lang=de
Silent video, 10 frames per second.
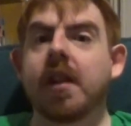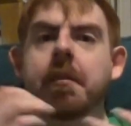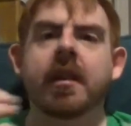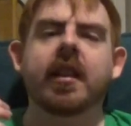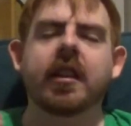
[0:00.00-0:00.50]
will
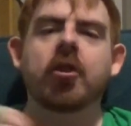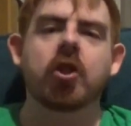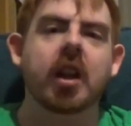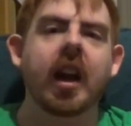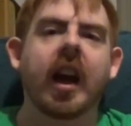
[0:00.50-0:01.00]

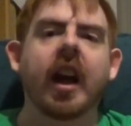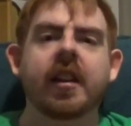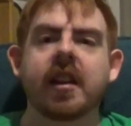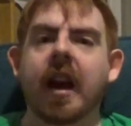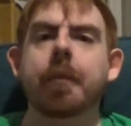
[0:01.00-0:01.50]
Masakichi
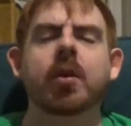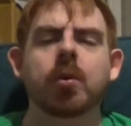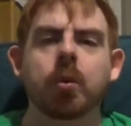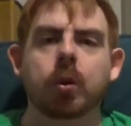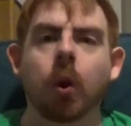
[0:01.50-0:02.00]
gerade den
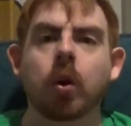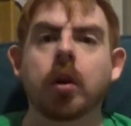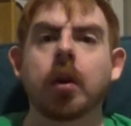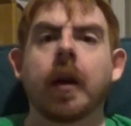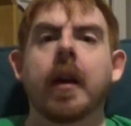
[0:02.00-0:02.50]
Abzug
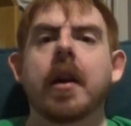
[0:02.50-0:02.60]
drücken